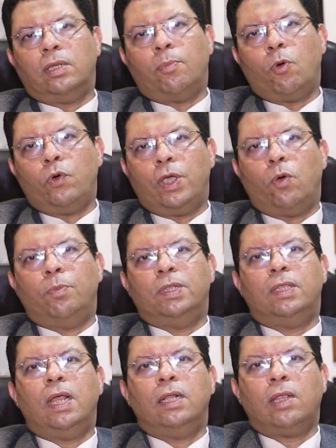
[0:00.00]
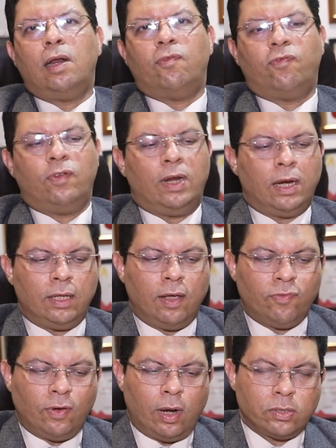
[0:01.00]
الدمويه وبالتالي تلف في
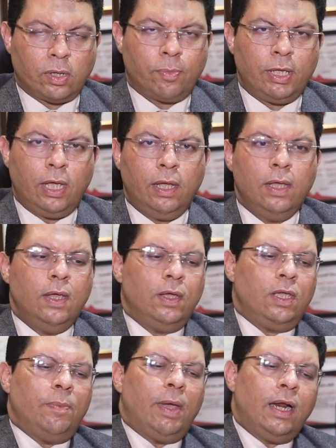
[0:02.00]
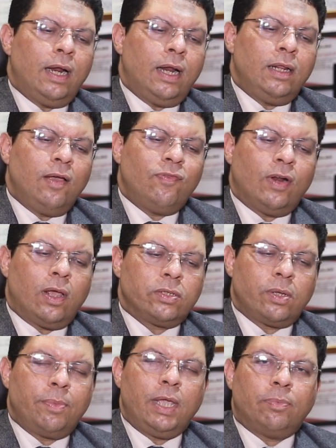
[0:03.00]
الالياف العصبيه يبقى انا الالياف
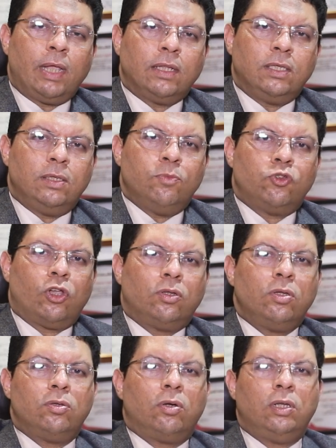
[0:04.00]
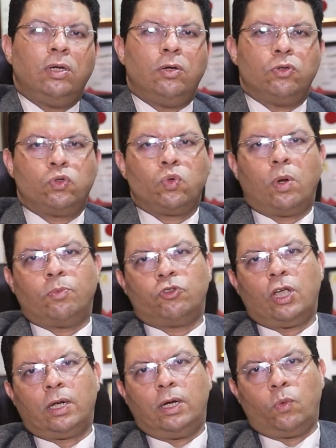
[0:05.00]
العصبيه بتاعتي دي مش هتقدر تنقل الصوره
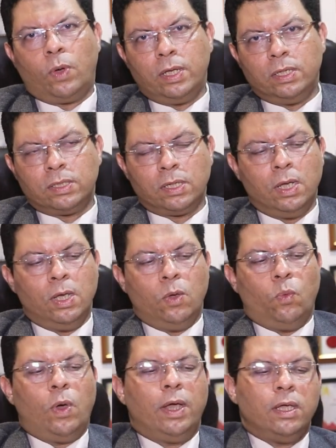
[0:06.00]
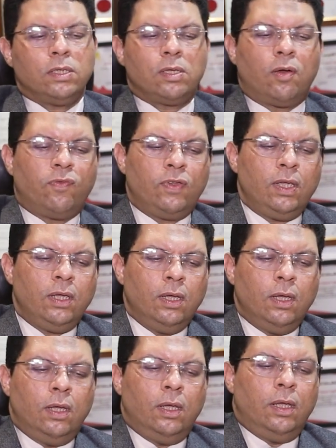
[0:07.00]
بشكل كويس وهيحصل فيه
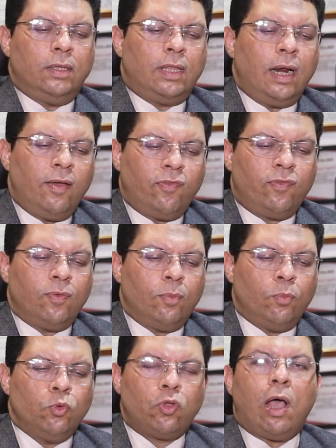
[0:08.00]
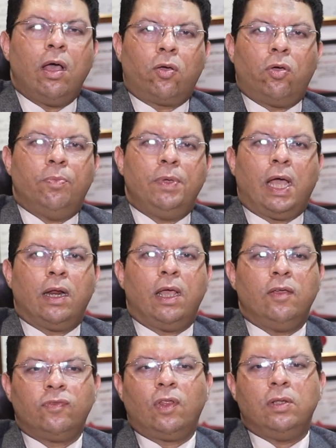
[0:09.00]
تلف متعاقب يعني
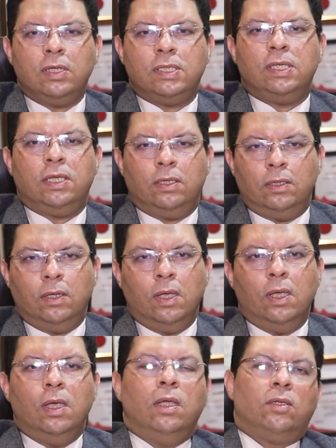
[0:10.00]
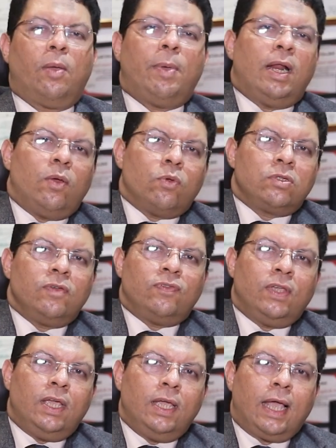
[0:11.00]
هيفضل يزيد طب انا
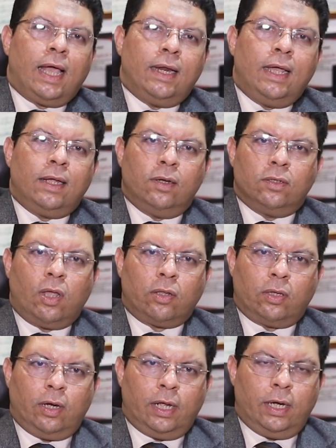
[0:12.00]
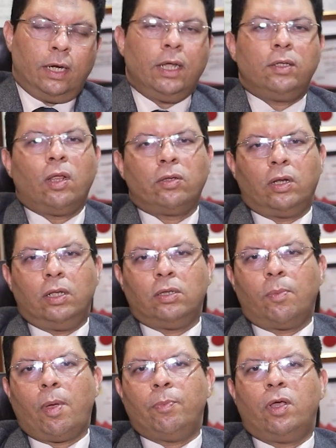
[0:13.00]
وظيفتي ايه كعلاج لضغط العين علاج ضغط العين
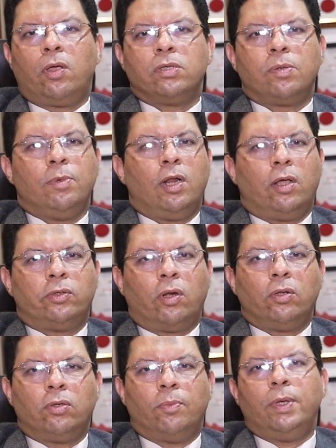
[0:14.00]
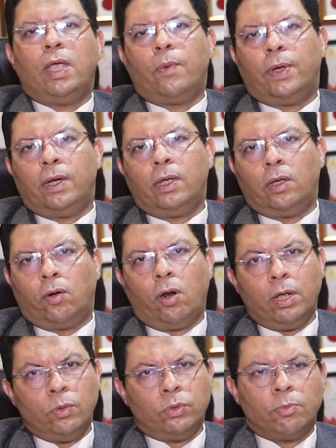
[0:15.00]
طبعا بينقسم الى اطارات طبيه وعلاج
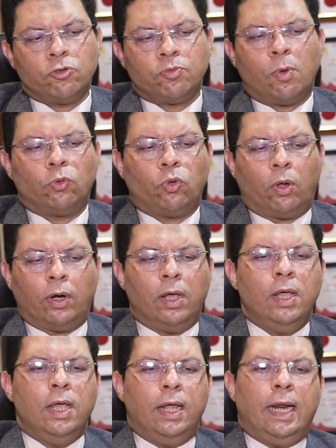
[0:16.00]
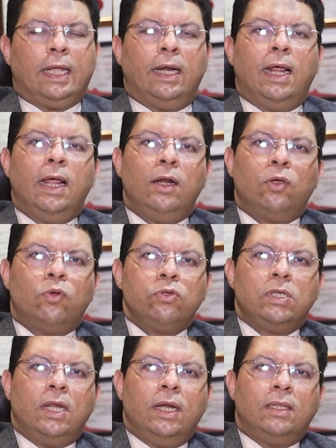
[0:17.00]
جراحي وده مش موضوعنا لكن هل
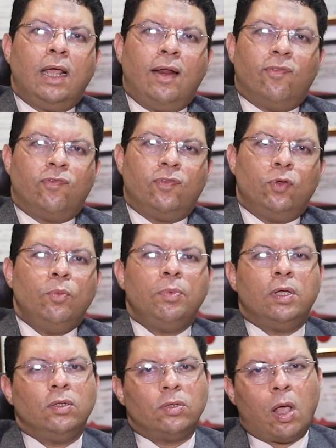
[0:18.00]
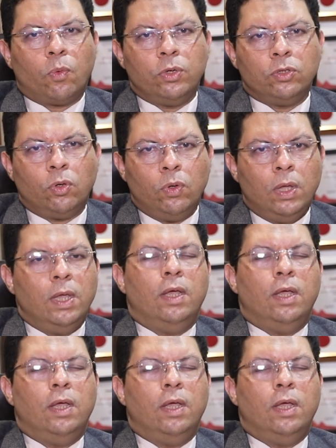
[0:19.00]
الجزء اللي تلف يمكن تعويضه